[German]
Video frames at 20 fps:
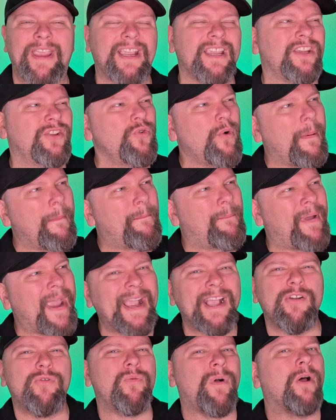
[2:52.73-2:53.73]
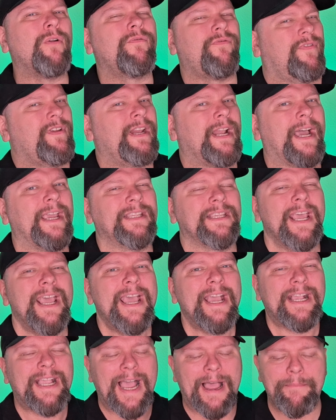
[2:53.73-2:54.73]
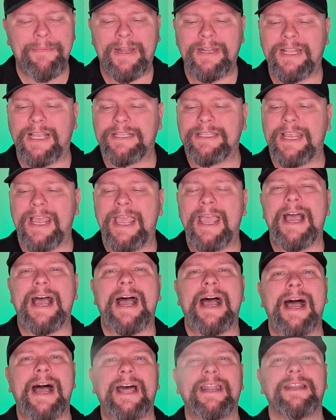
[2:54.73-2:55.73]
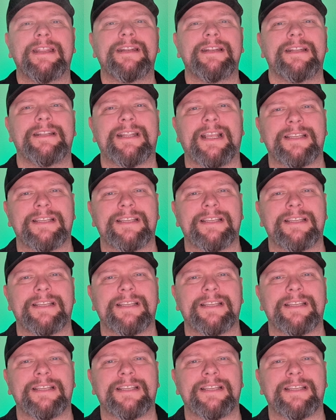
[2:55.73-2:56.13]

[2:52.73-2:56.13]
Wirklich nur im Background vielleicht kann man das erahnen,